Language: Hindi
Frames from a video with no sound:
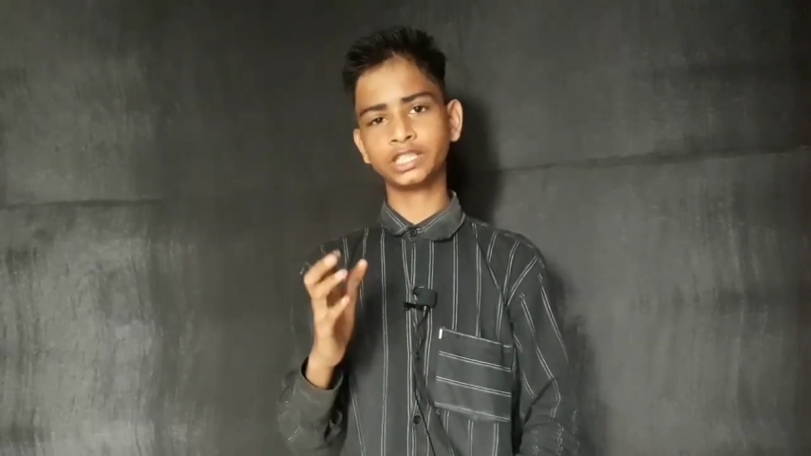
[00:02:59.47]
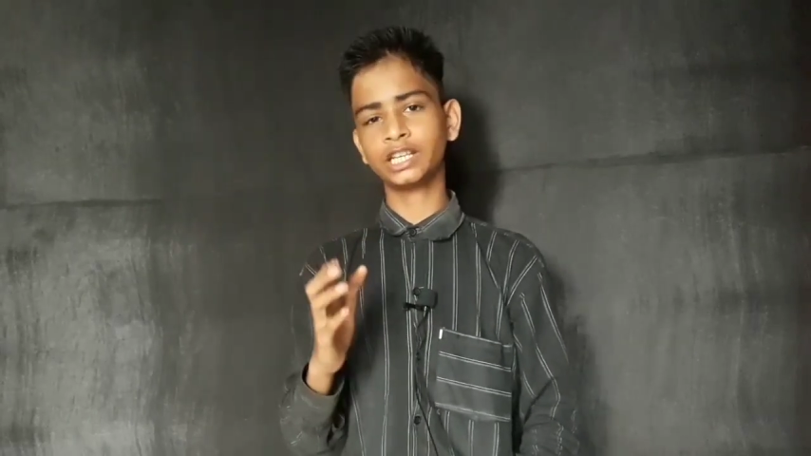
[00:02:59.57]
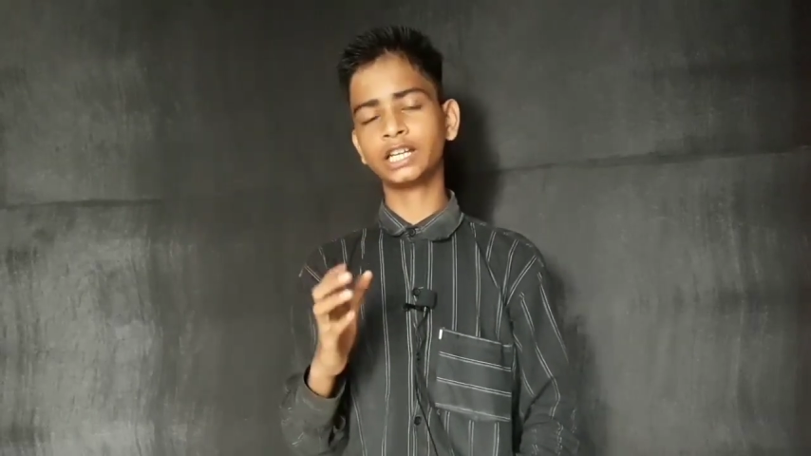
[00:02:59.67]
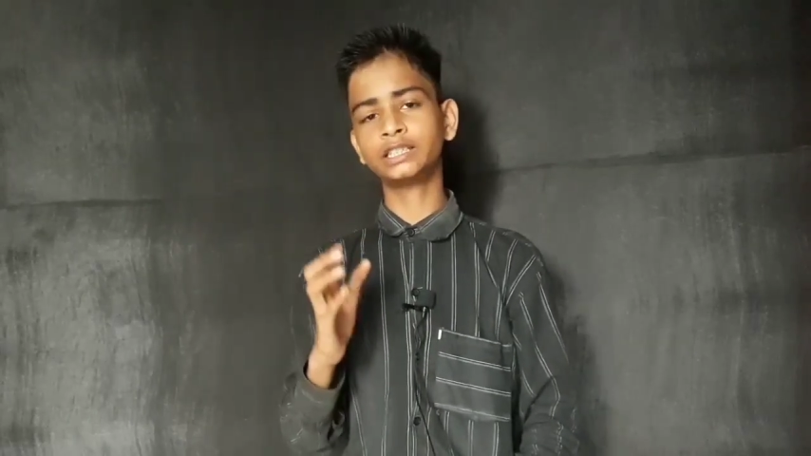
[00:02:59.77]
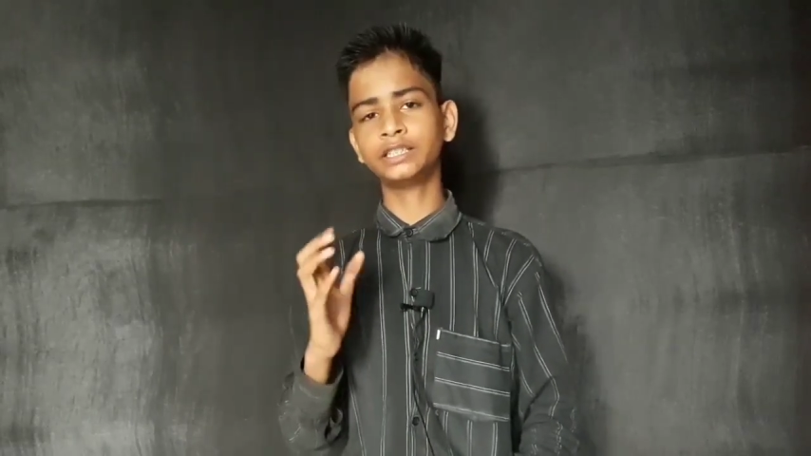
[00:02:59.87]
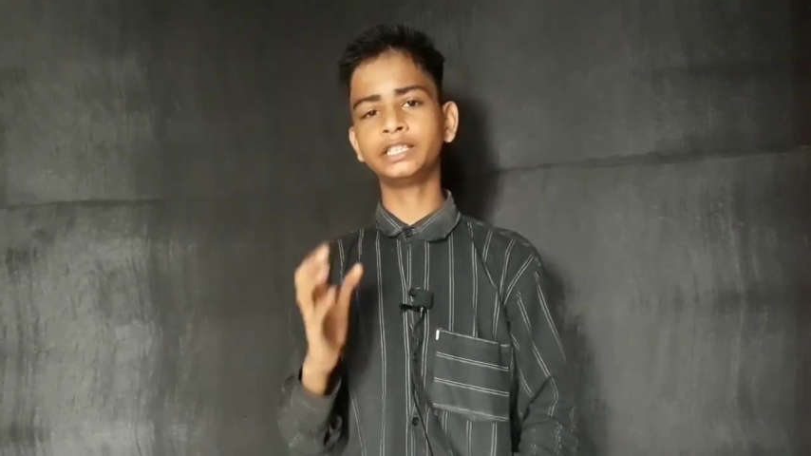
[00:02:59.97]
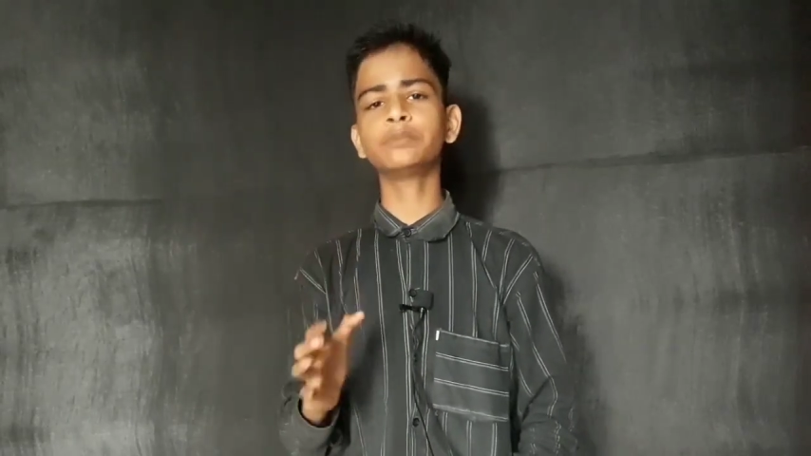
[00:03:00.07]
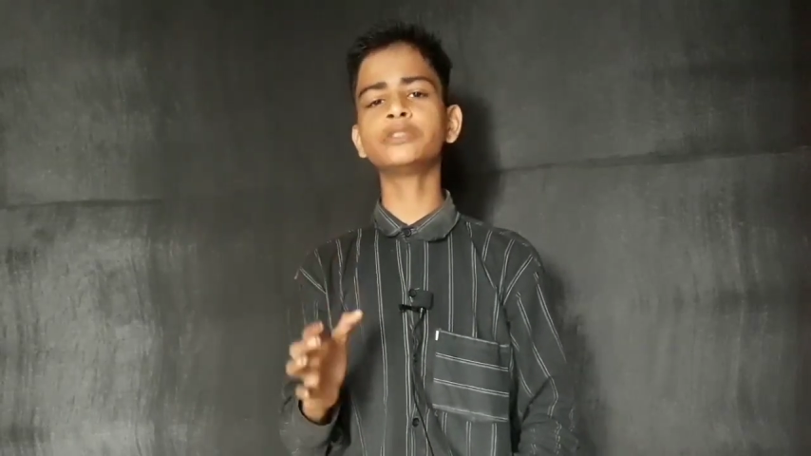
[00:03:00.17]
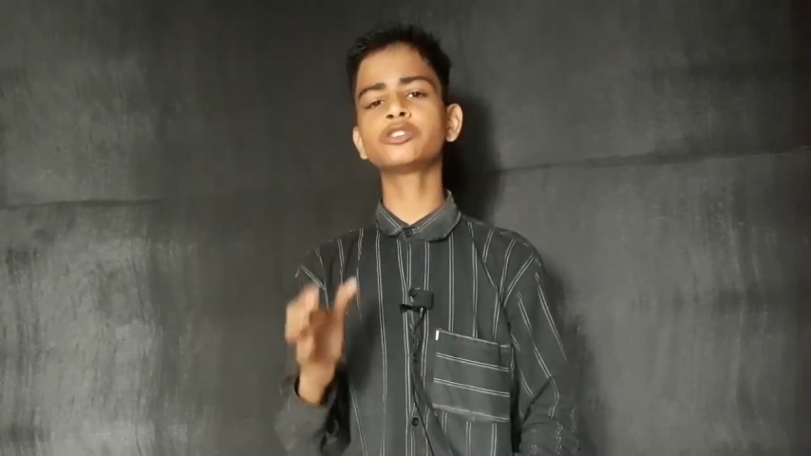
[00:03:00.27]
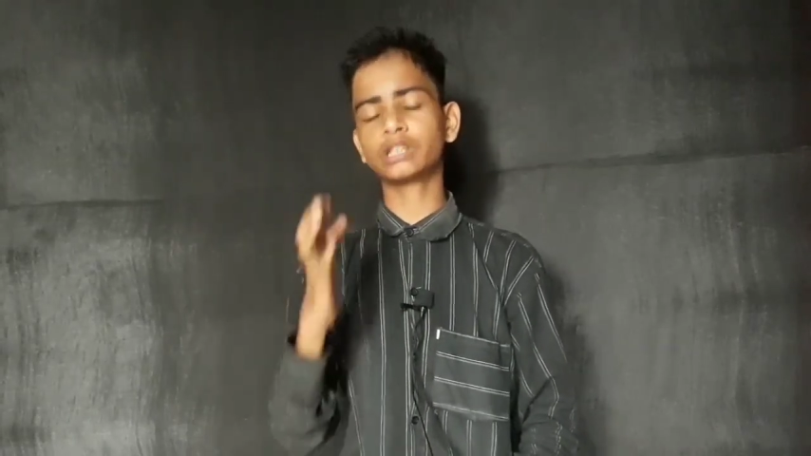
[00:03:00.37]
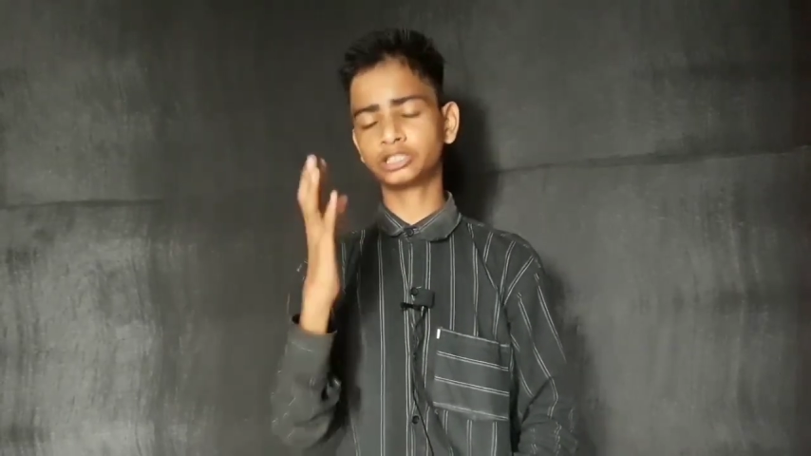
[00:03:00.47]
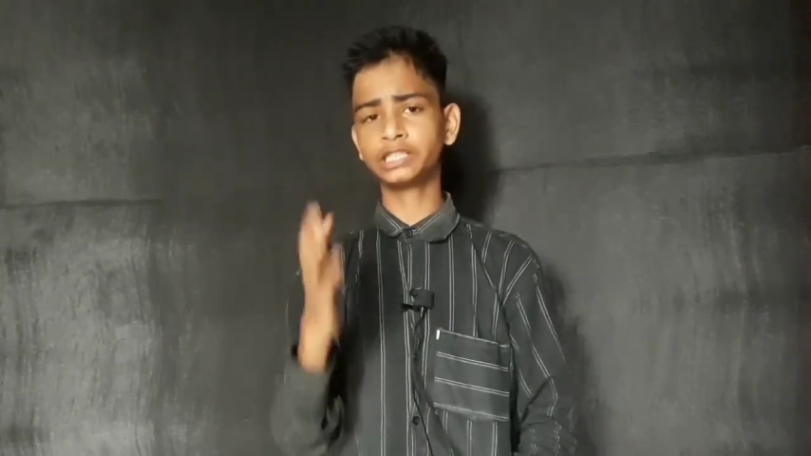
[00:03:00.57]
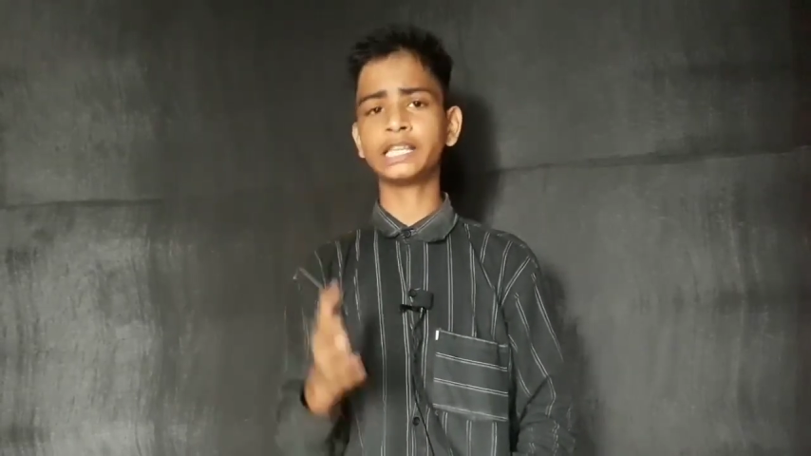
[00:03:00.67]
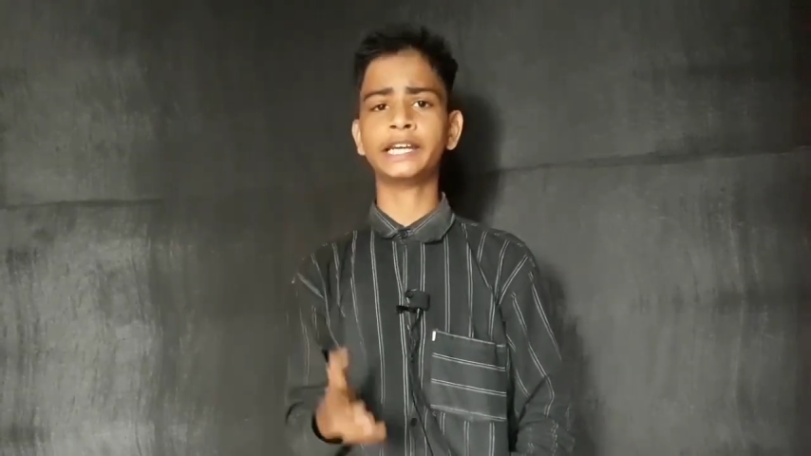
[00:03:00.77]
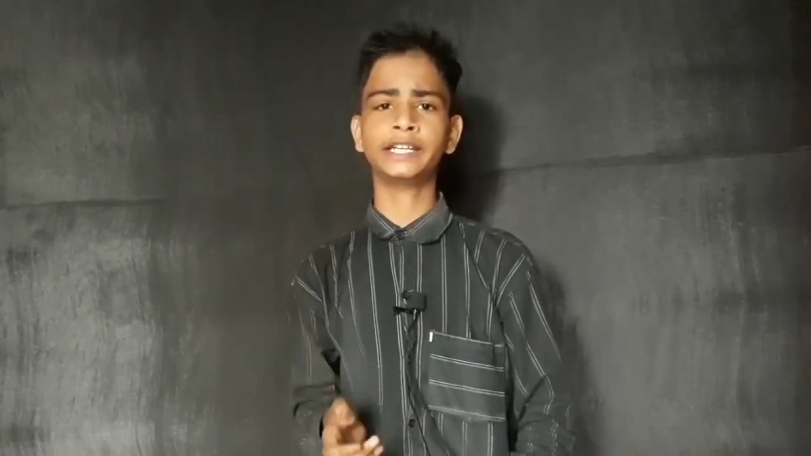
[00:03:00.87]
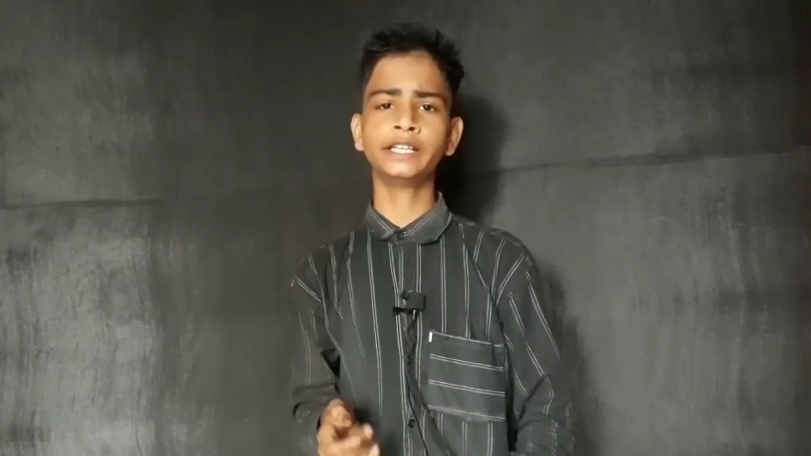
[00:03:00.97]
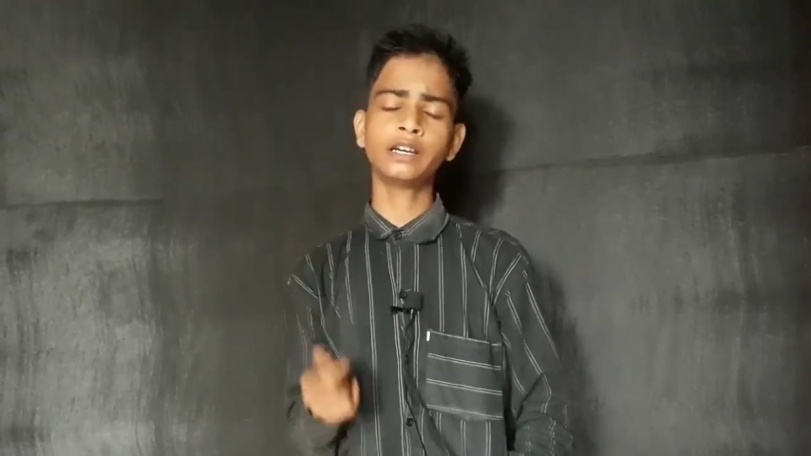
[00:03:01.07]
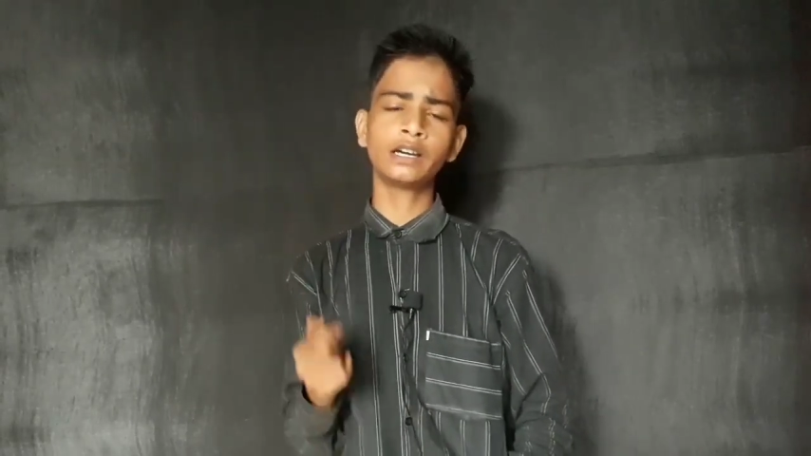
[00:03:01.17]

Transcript: चंद्रयान तीन अपनी सुरक्षित लैंडिंग